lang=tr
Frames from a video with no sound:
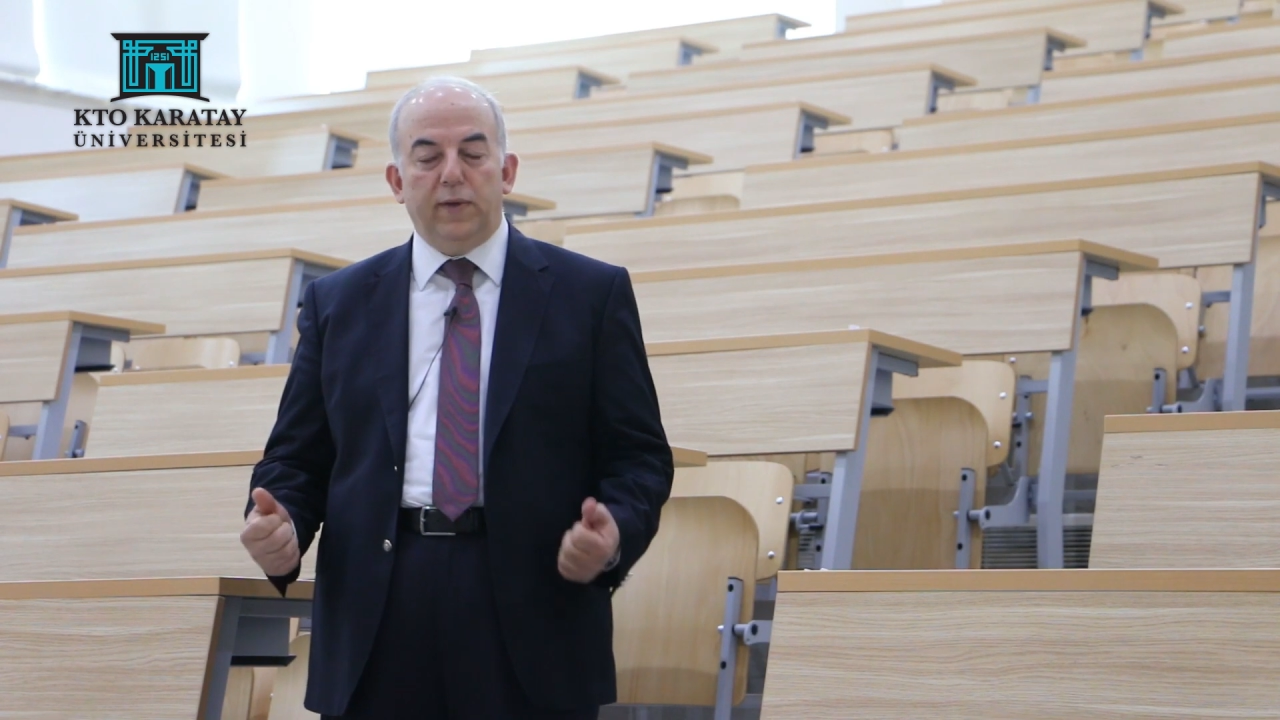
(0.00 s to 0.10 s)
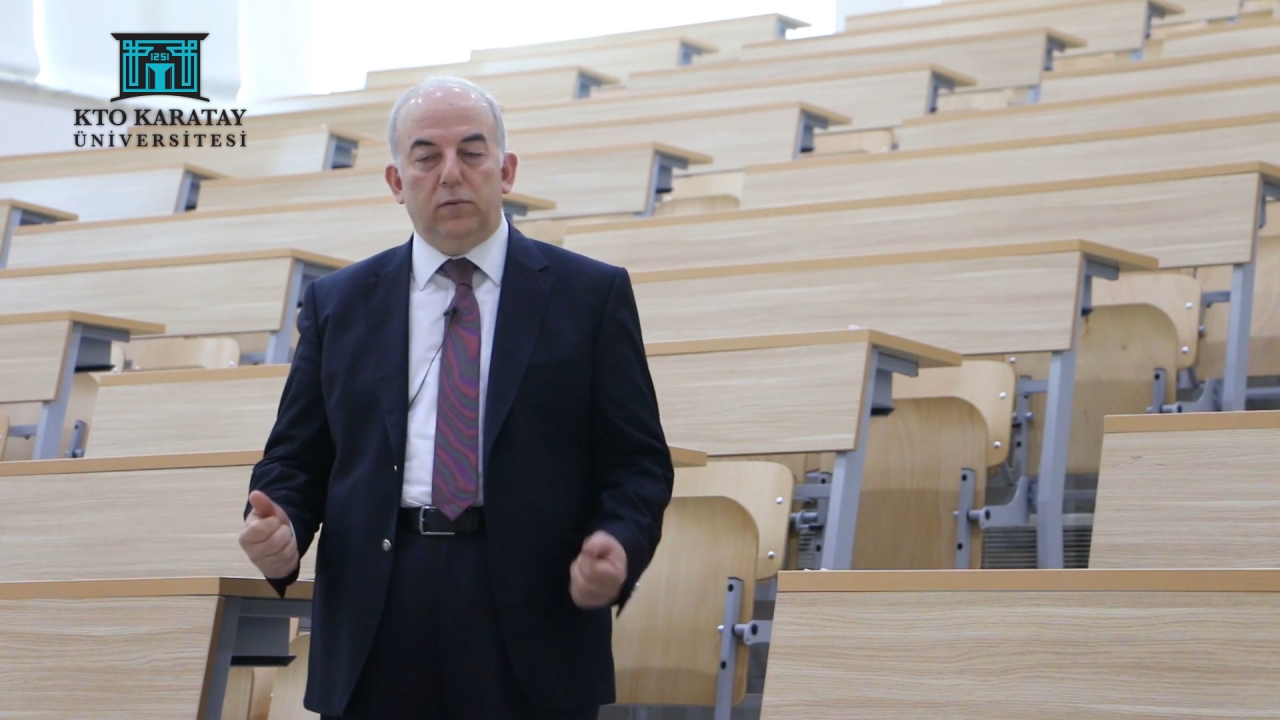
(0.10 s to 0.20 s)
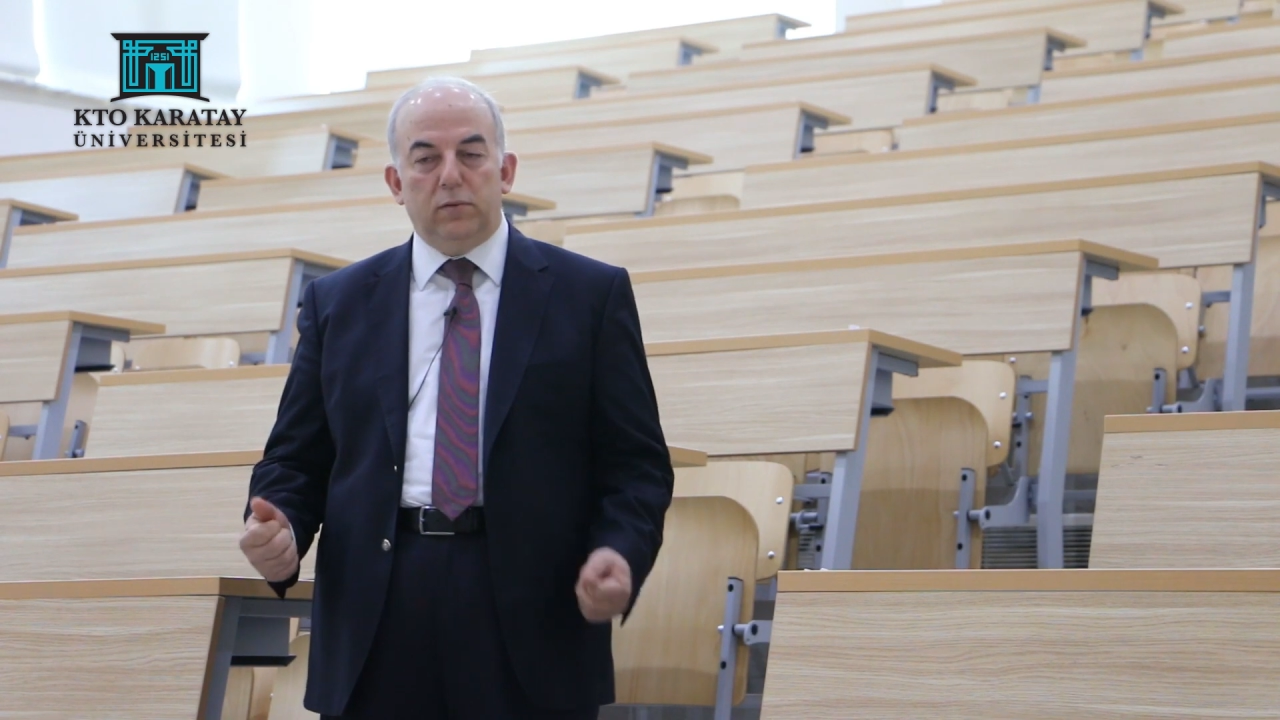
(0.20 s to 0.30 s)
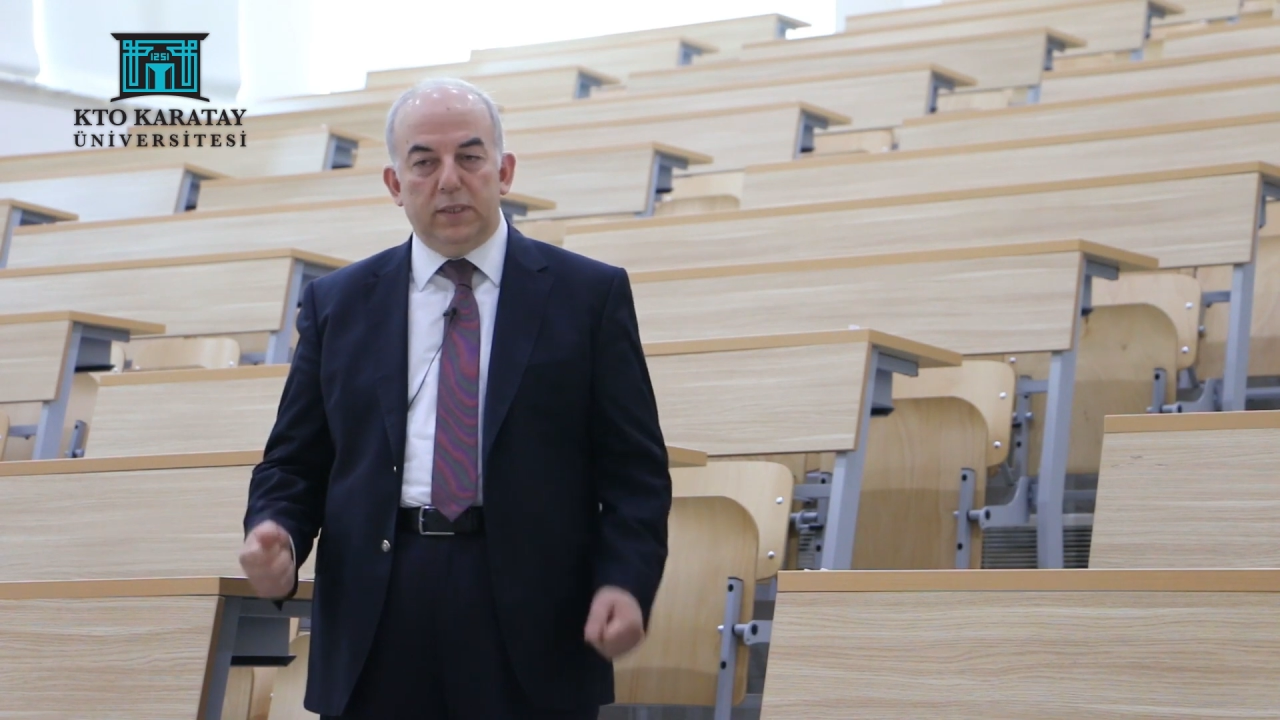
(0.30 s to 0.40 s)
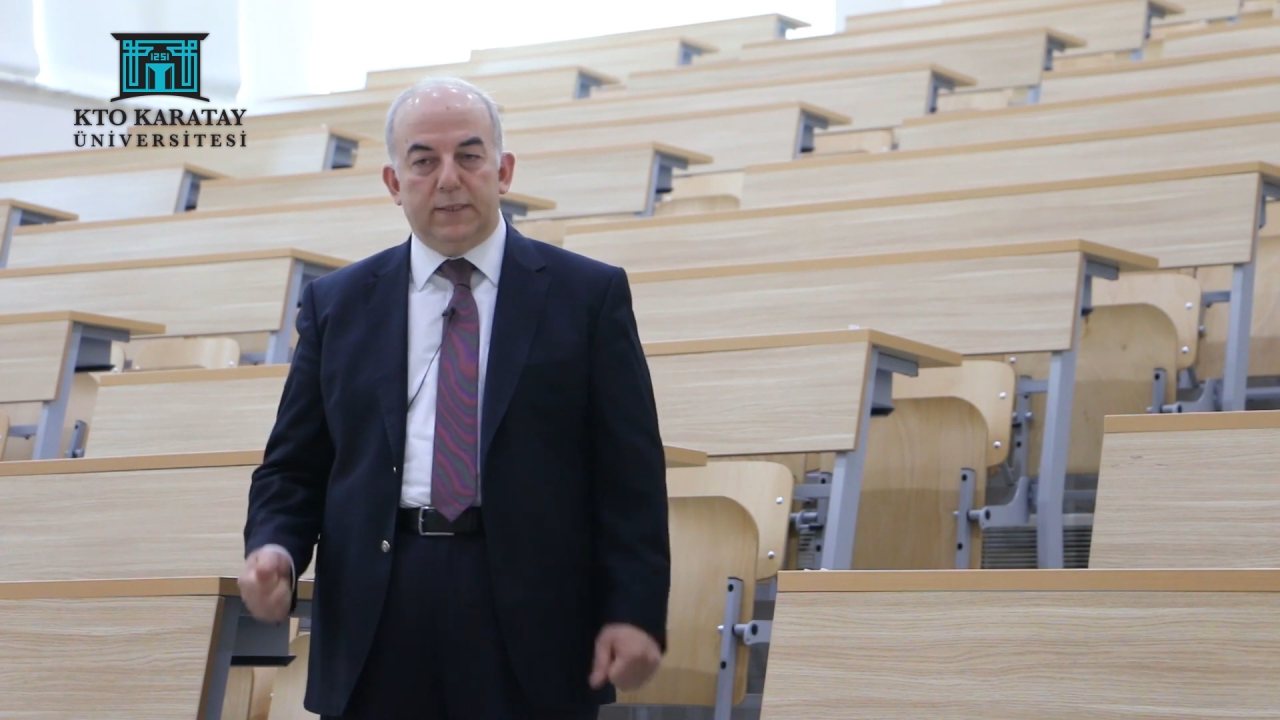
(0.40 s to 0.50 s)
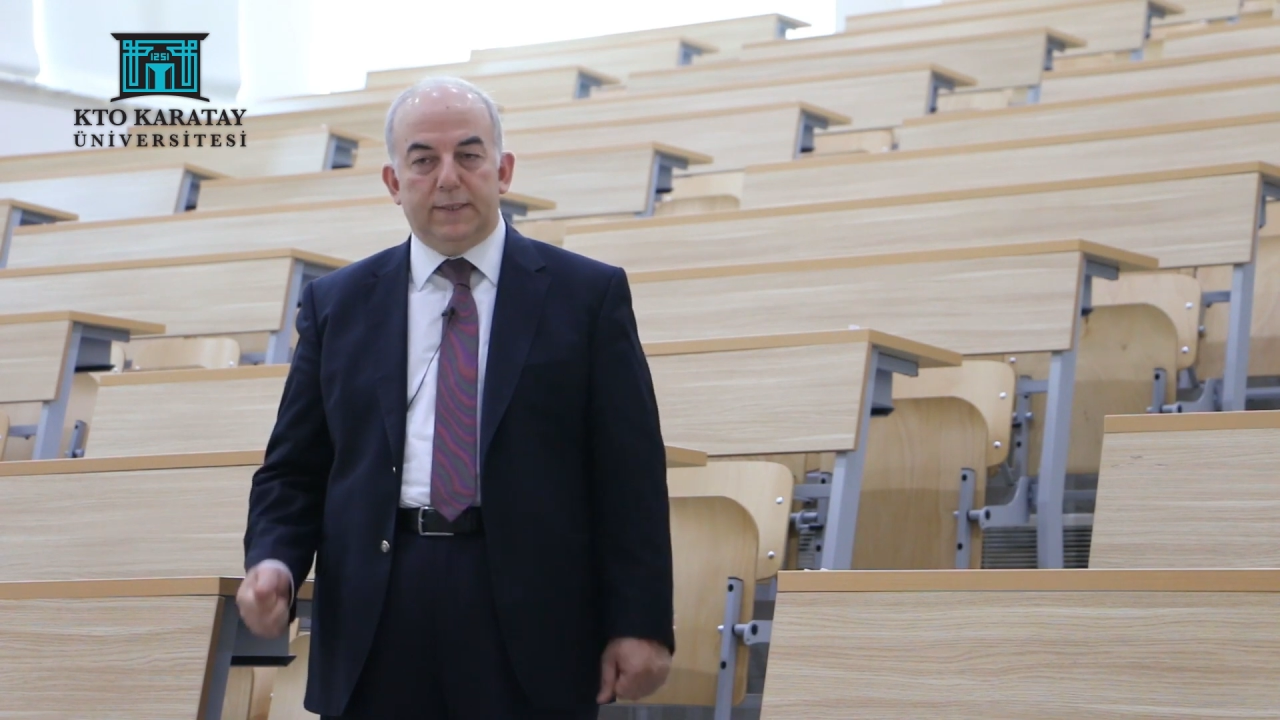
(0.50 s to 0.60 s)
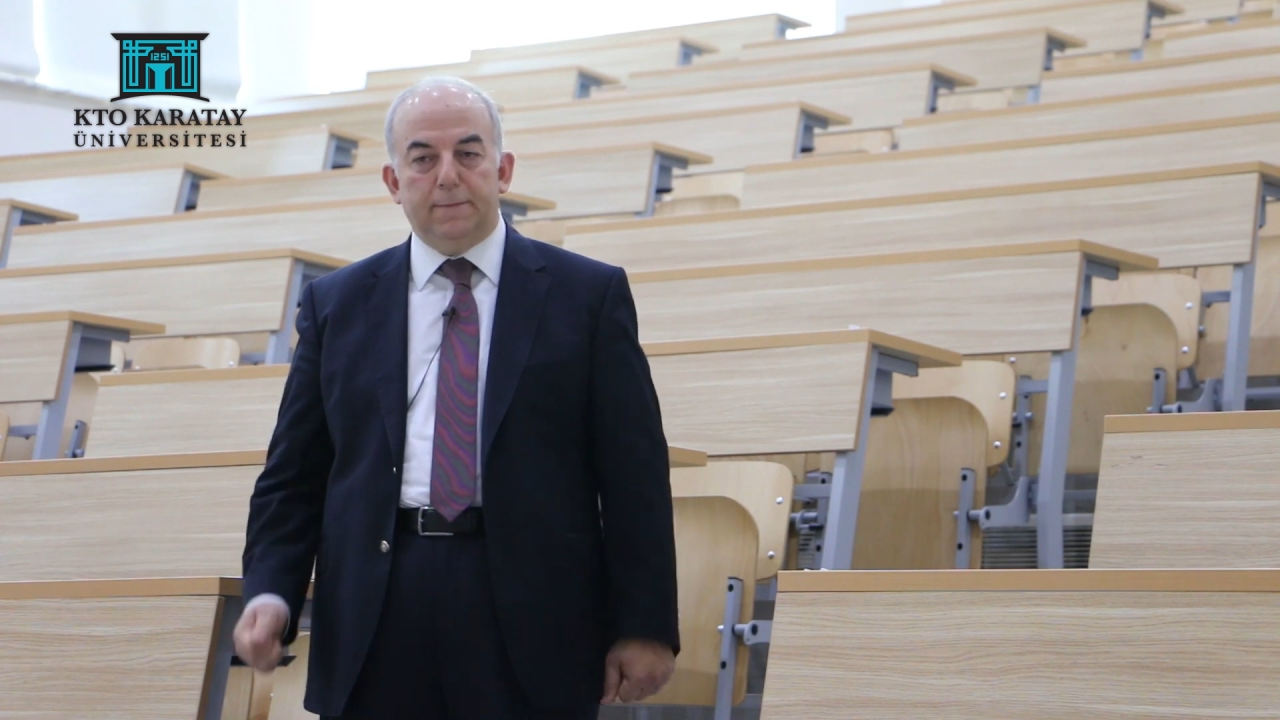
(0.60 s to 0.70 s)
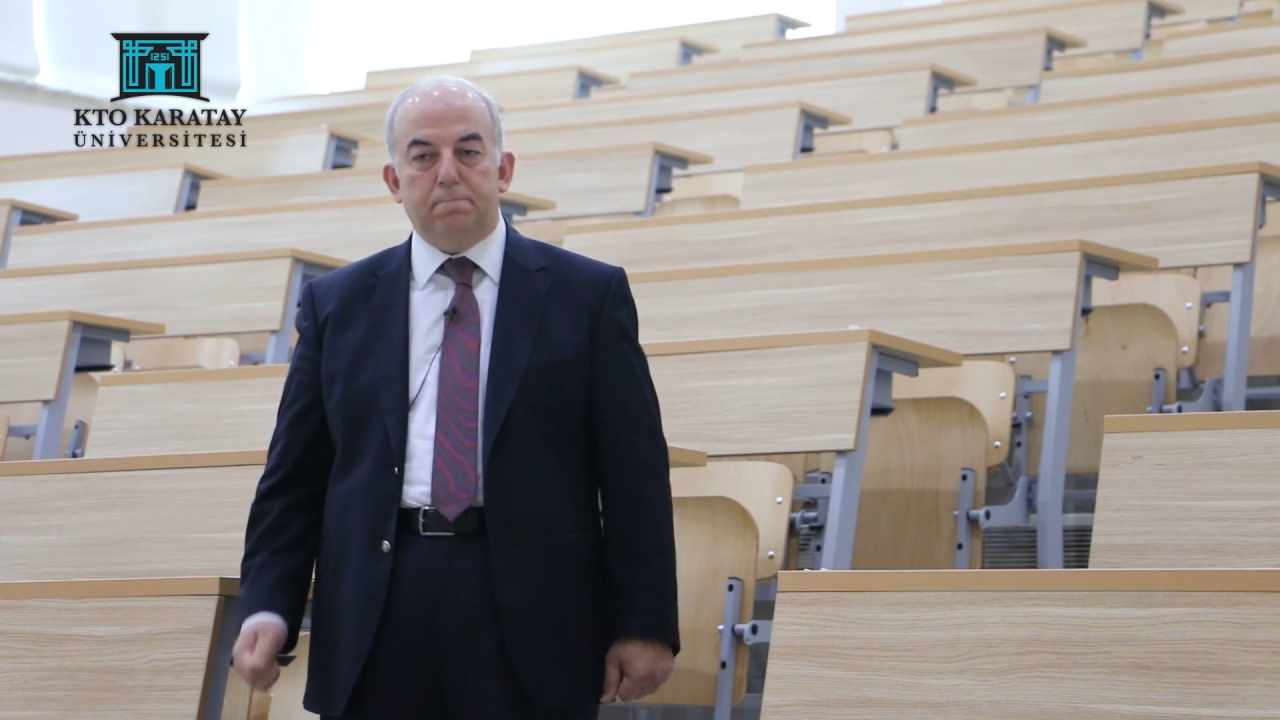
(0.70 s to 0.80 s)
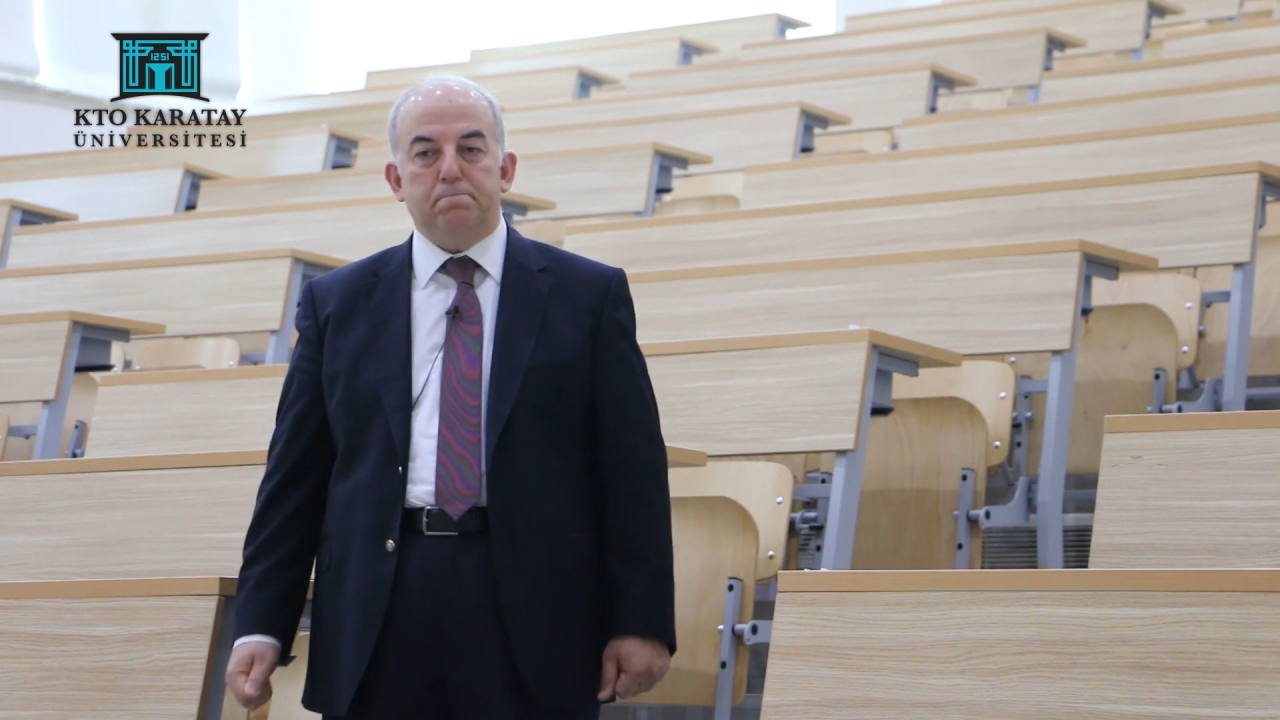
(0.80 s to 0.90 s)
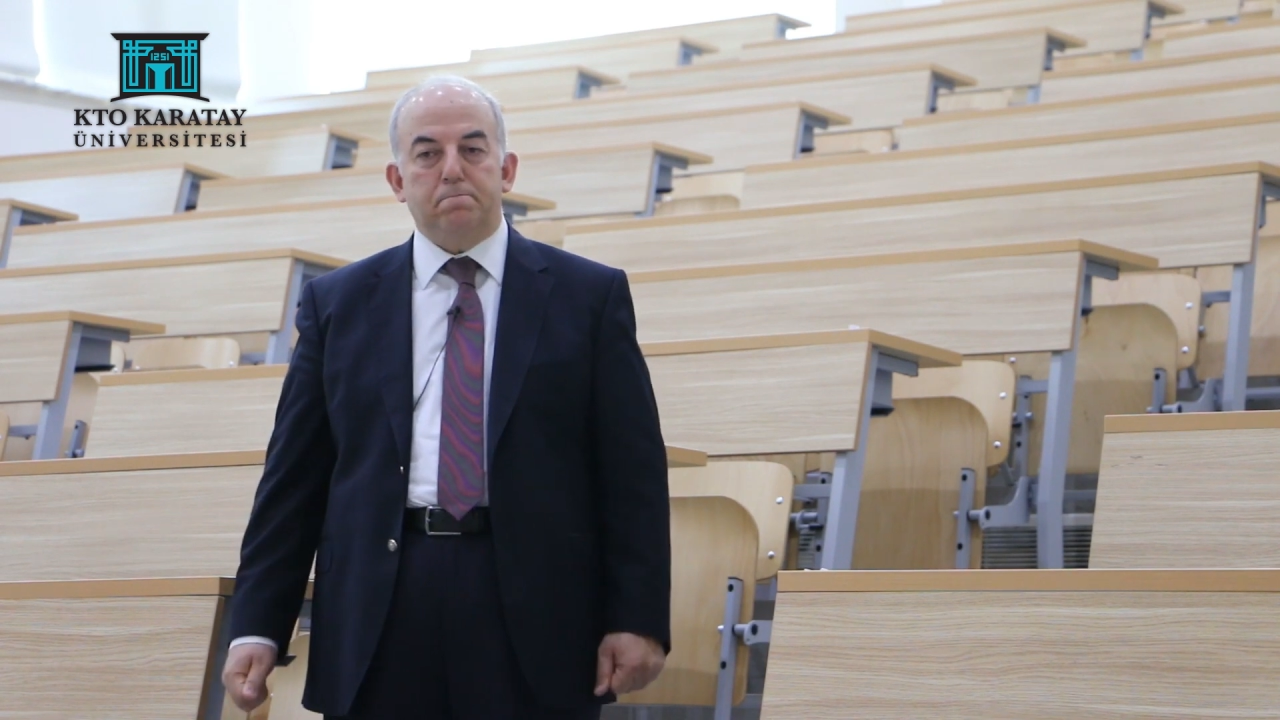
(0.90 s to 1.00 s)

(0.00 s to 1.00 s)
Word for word: Fakültesi